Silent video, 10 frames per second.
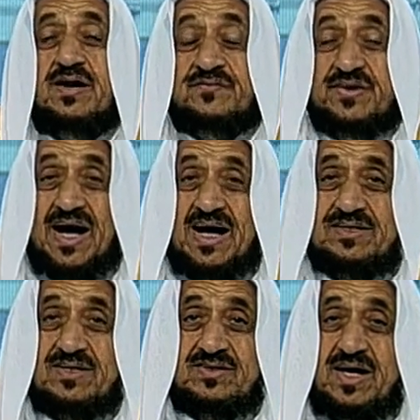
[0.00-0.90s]
في
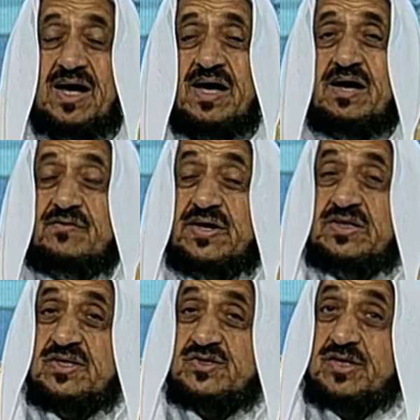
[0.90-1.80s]
عادتها
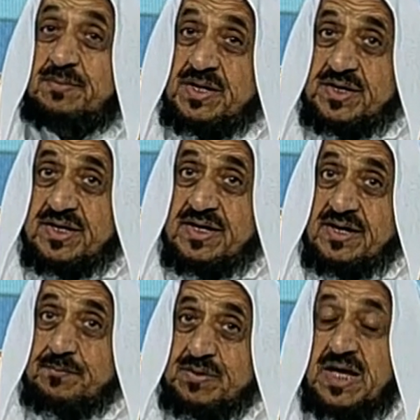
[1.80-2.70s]
فلتستمر
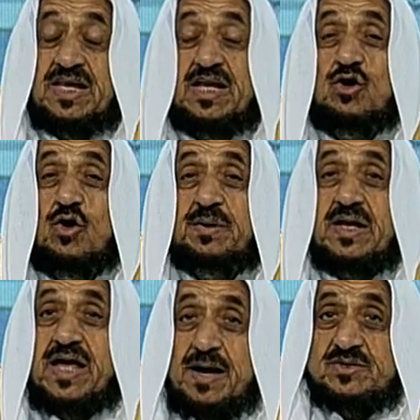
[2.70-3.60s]
إلى اليوم
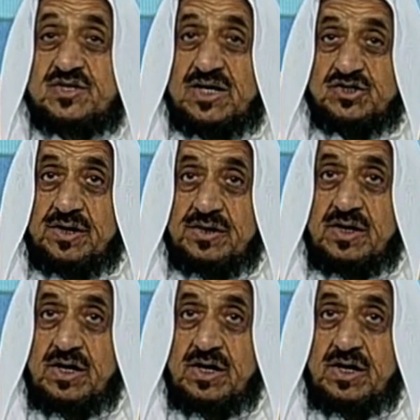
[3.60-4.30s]
الخامس عشر